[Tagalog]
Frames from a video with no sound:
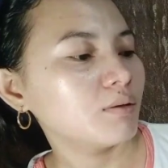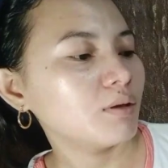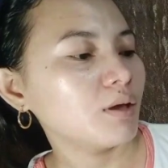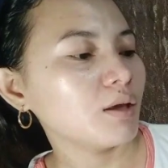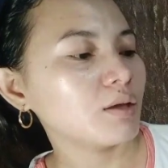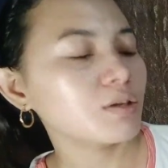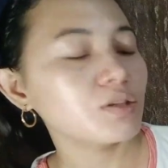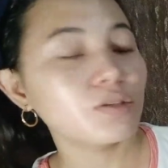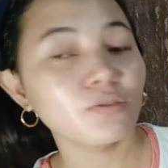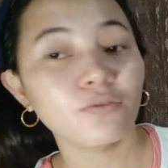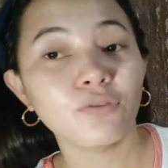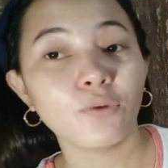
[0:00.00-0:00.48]

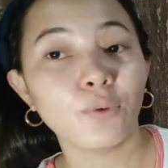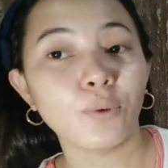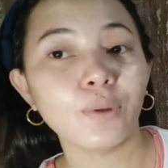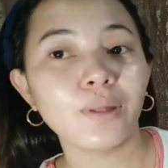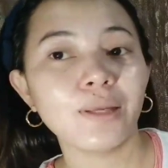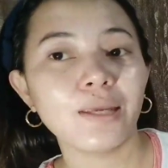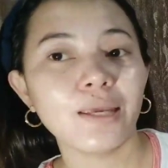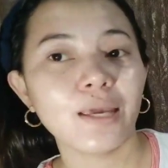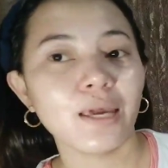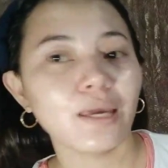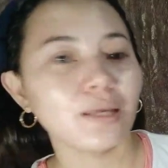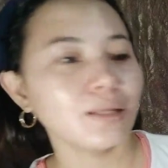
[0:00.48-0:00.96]

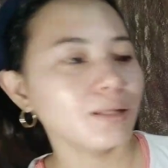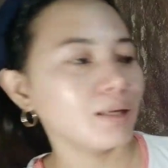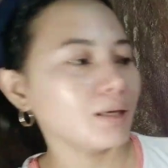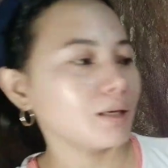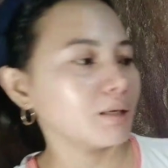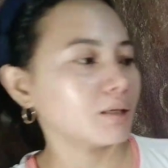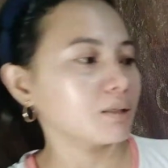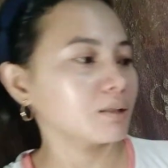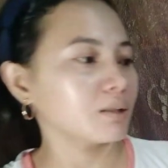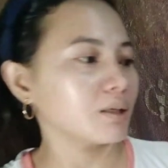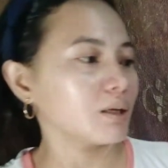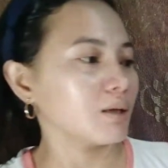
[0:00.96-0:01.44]

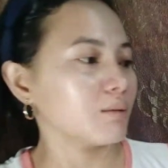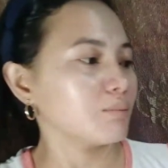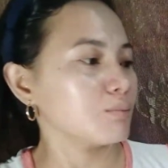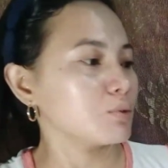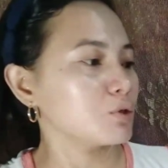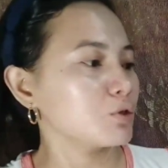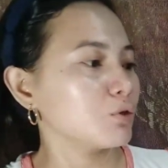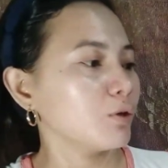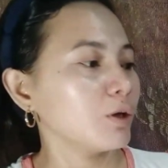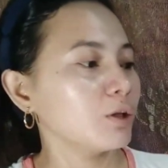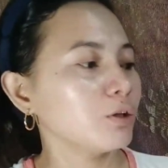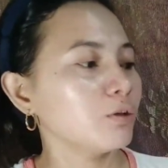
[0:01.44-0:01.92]
Exfoliating Cream.
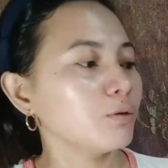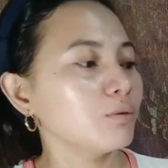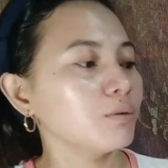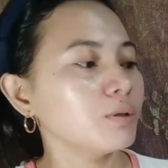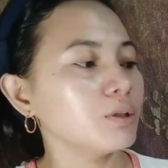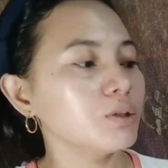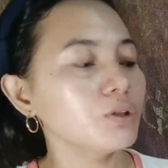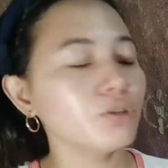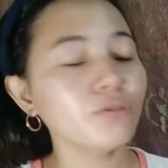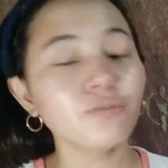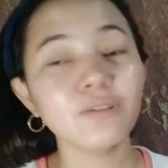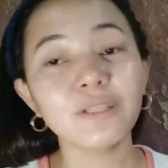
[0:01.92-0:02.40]
So, itong
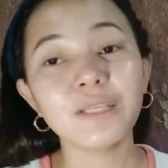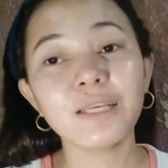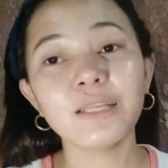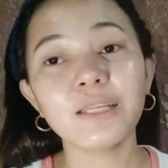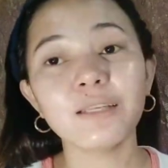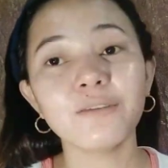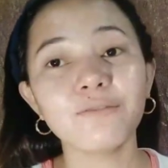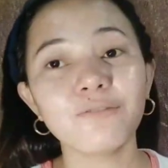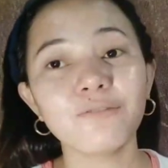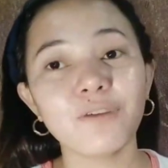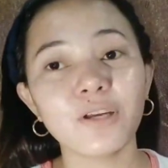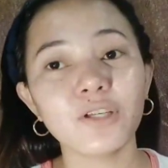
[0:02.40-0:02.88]

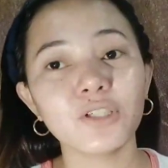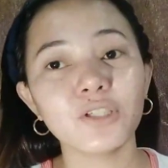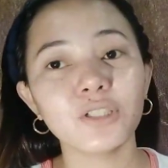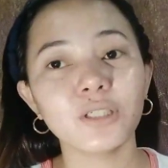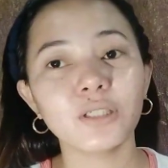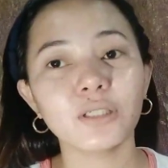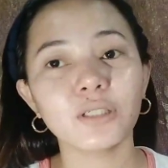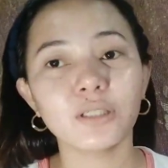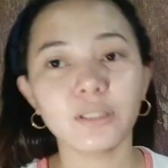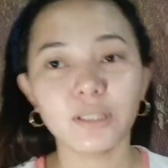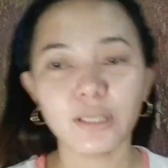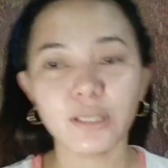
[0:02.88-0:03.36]
Rejuvenating
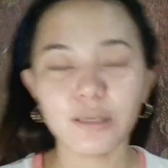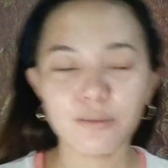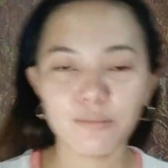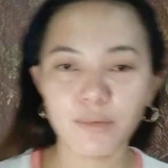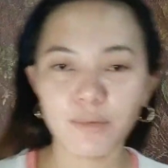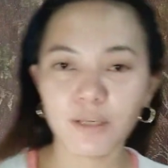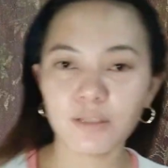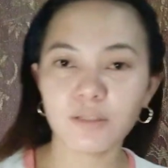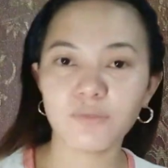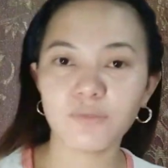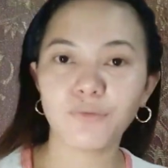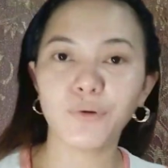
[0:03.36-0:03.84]
Facial
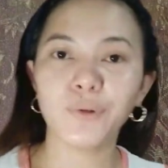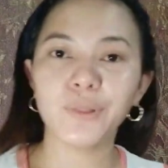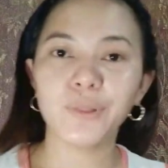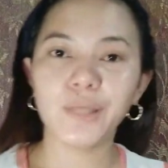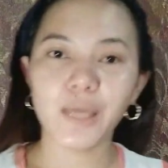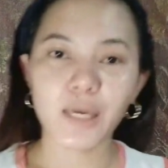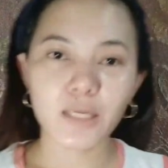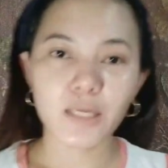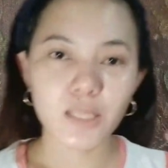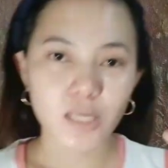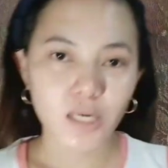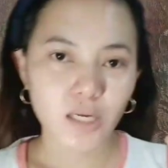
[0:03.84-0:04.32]
Cream,
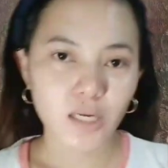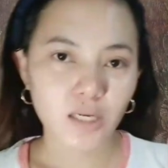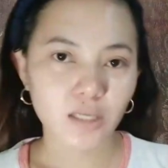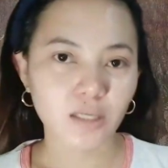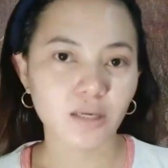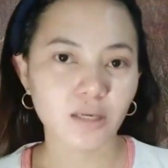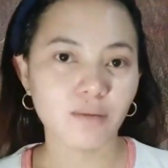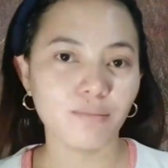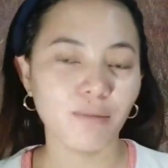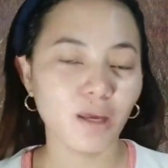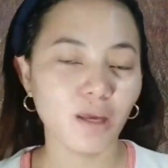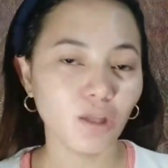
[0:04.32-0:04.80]
Exfoliating
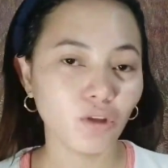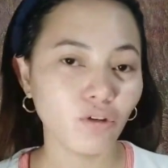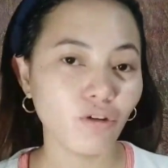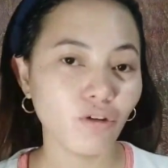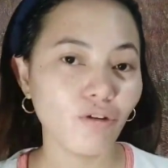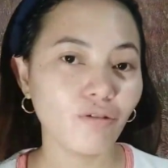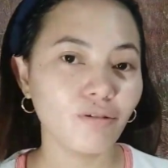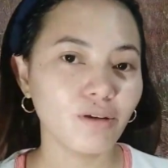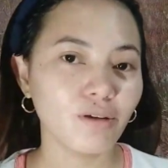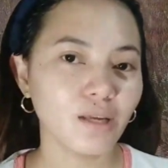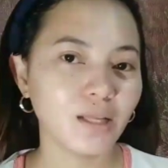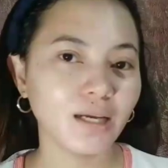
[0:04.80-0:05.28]
Cream, ito
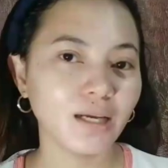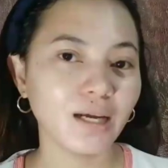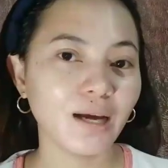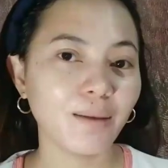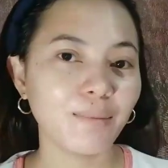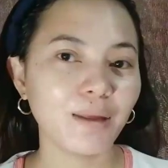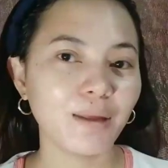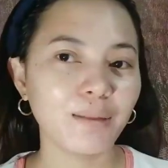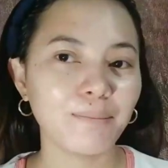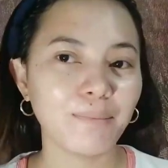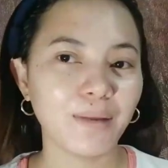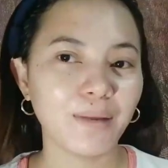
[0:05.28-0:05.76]
yung
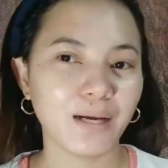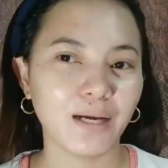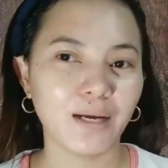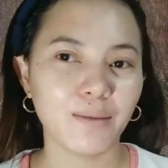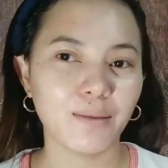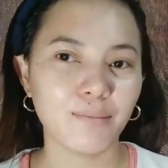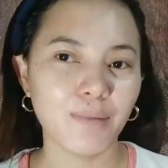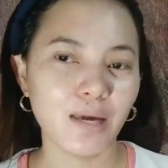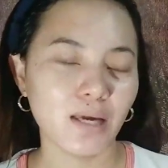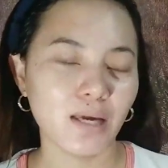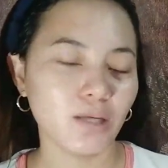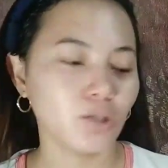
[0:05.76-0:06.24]
ginagamit
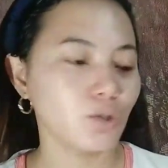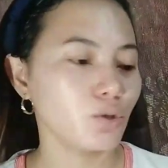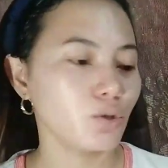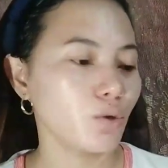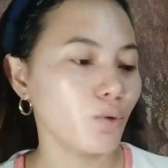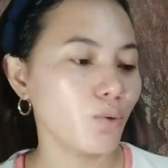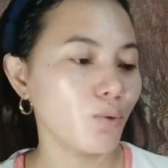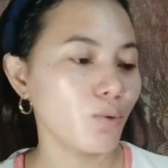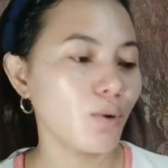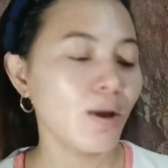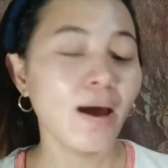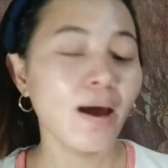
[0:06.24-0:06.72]
paggabi.
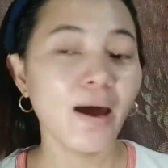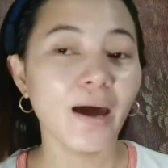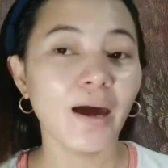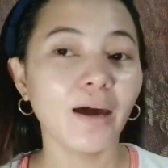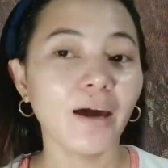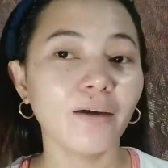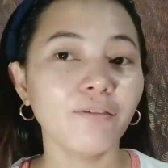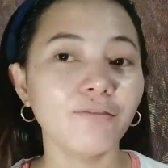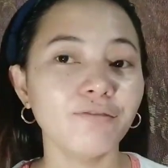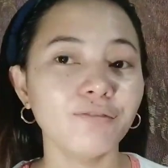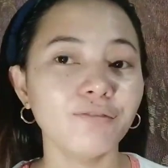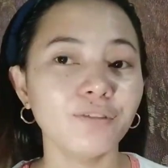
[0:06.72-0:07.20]
So,
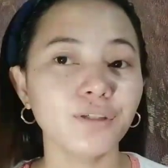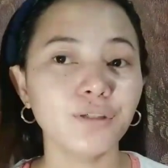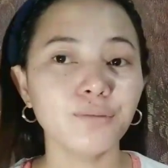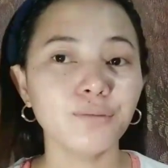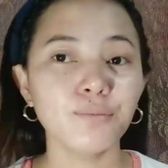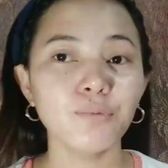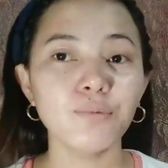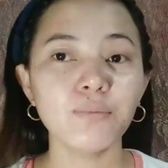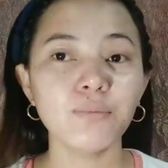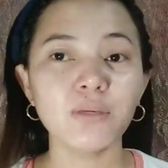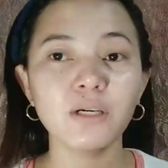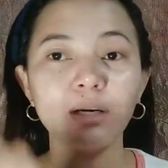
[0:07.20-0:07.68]
after
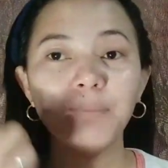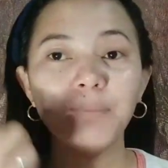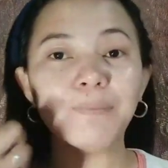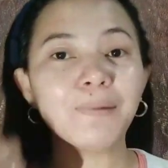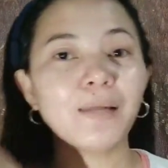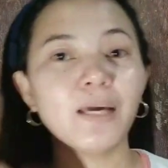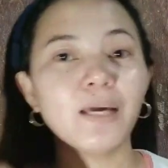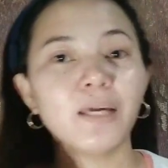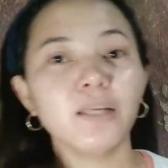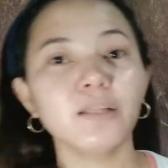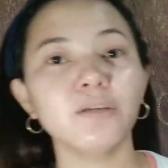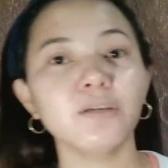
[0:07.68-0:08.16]
mo
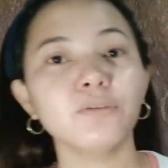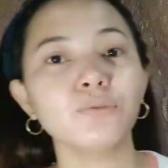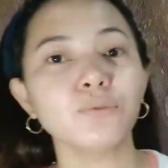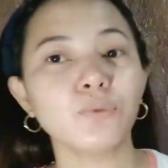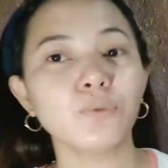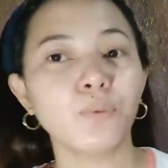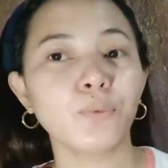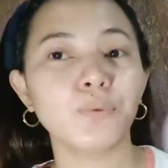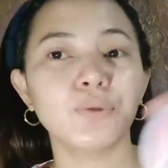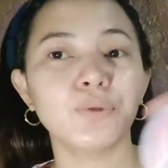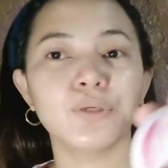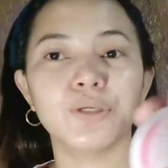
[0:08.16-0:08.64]
mag-apply ng
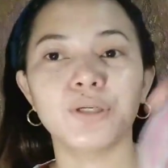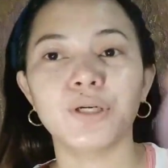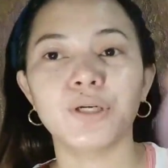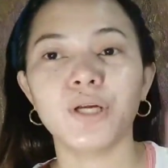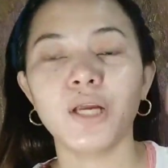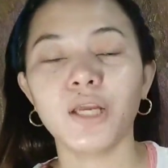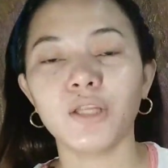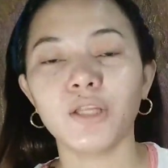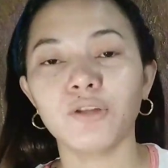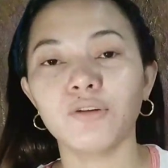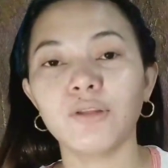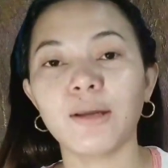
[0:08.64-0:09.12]

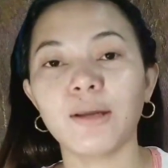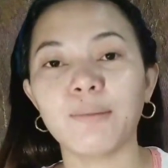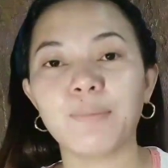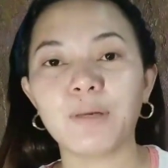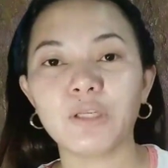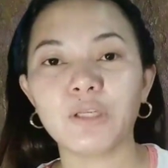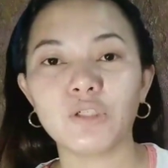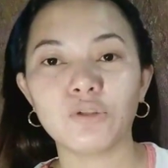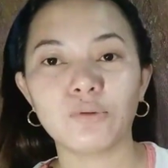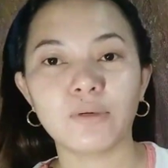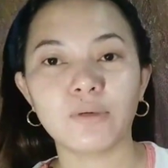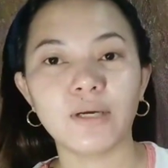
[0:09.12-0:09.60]
toner, ito
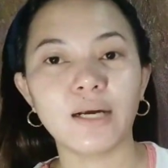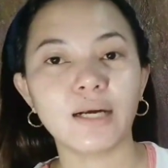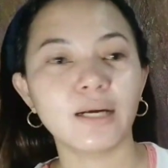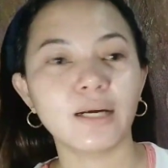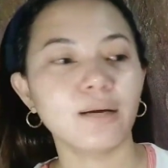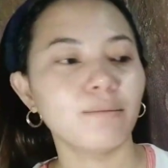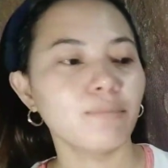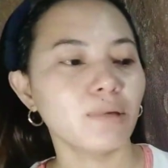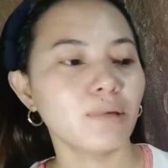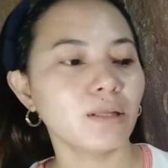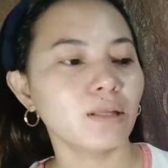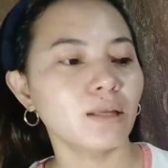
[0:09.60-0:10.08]
dapat yung
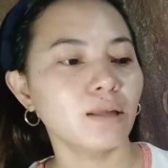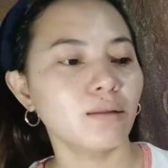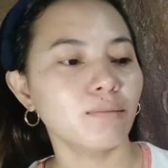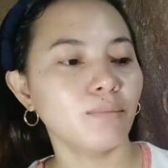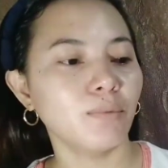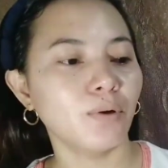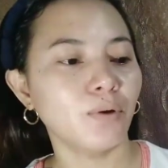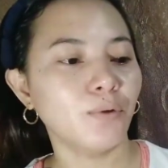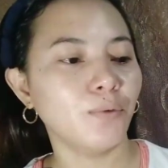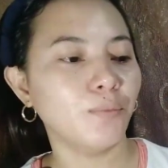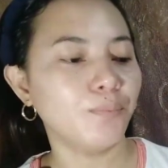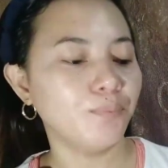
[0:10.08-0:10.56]
gagamitin
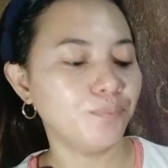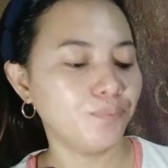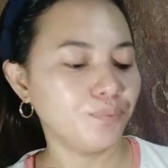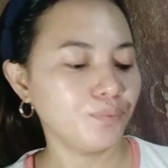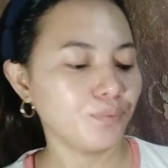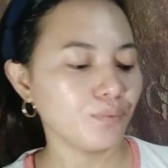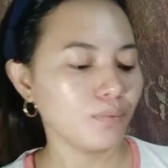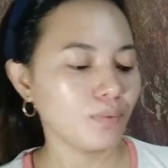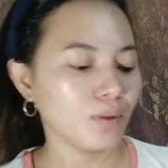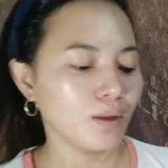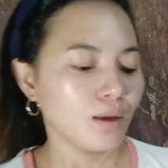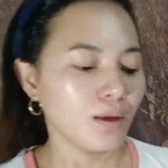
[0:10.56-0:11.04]
mo.
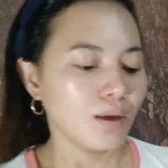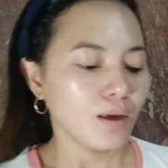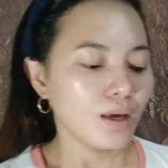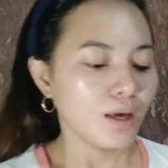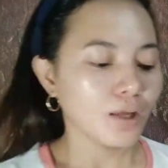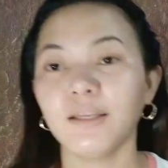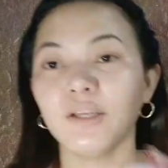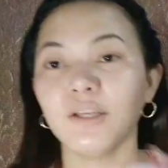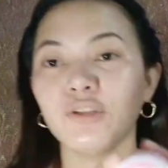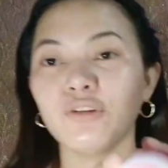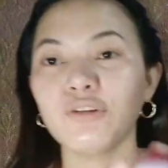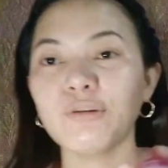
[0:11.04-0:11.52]

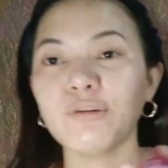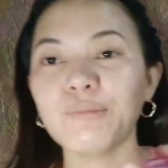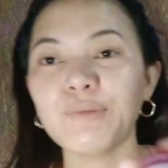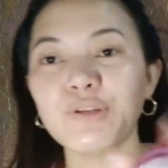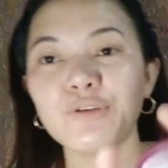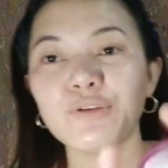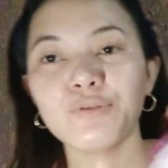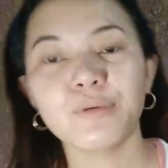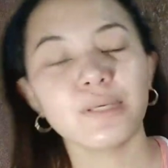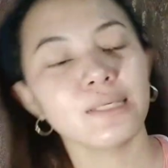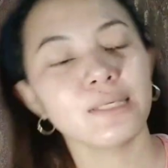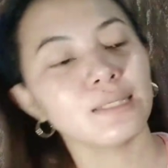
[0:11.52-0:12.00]
Ito na
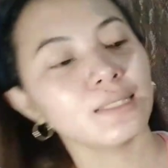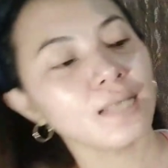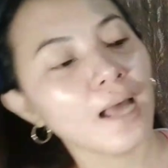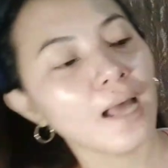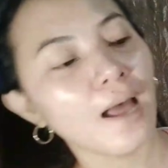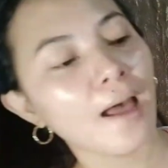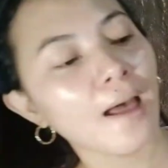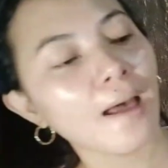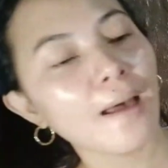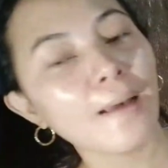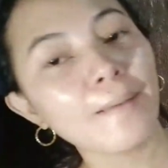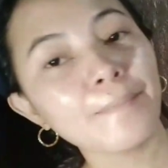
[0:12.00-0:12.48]
naman yung
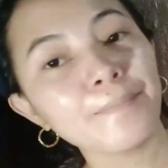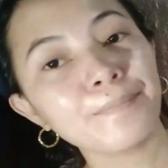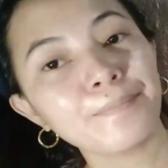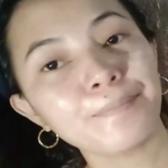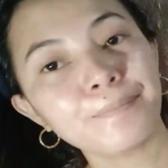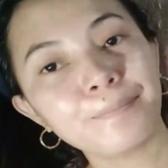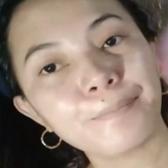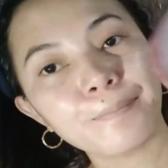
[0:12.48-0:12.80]
isa.